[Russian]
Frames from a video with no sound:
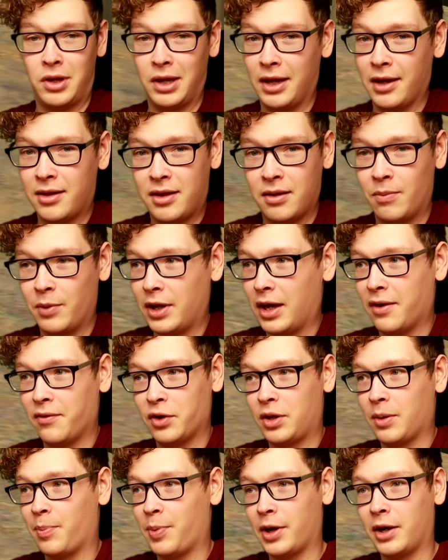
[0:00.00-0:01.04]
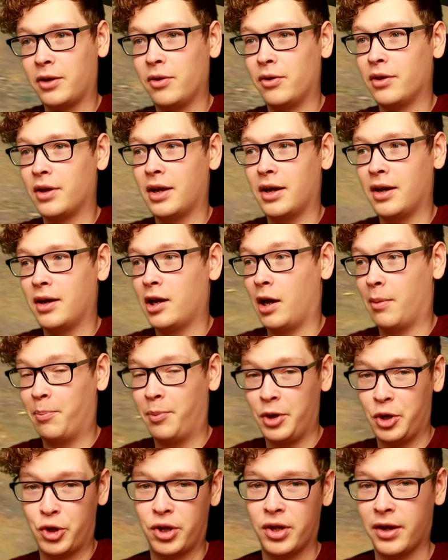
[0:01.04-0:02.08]
что если бы я его тпхнул на
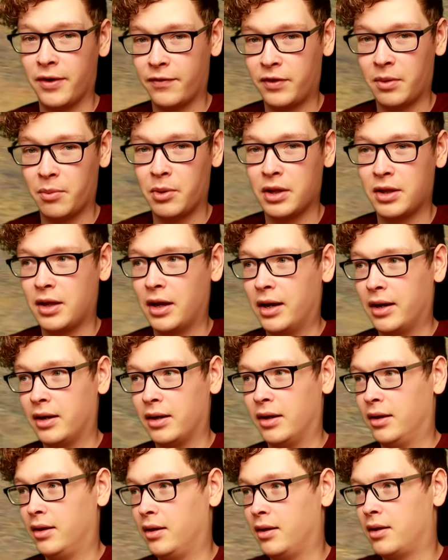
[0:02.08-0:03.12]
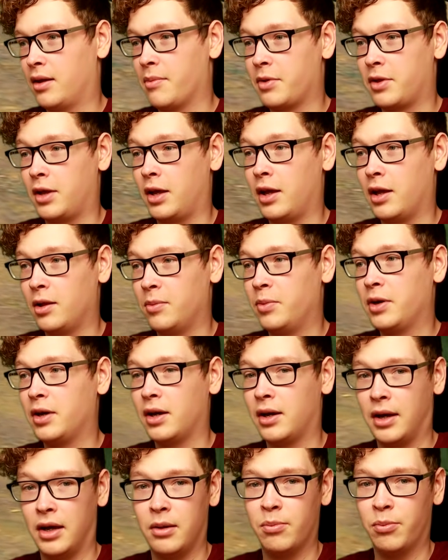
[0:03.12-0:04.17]
обычный автобазар, и там стояла бы
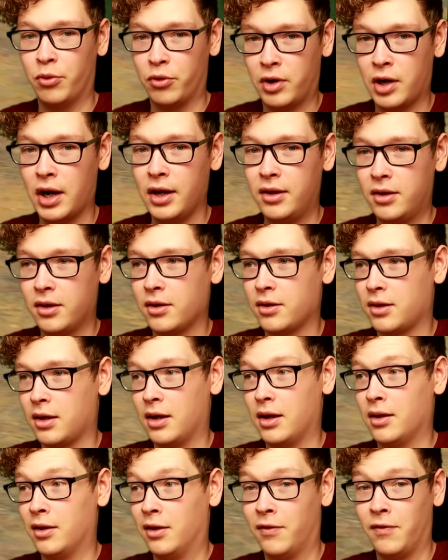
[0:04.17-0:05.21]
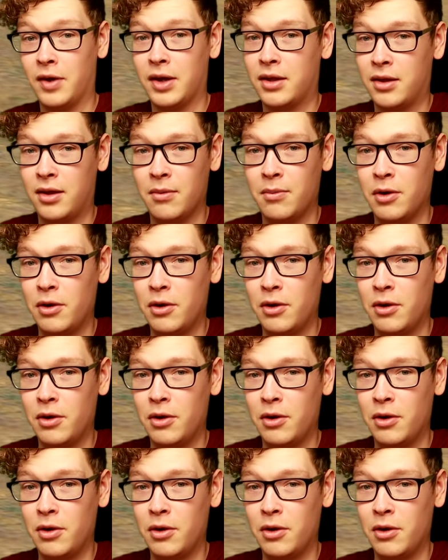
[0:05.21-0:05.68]
какая-нибудь Бугатти за 200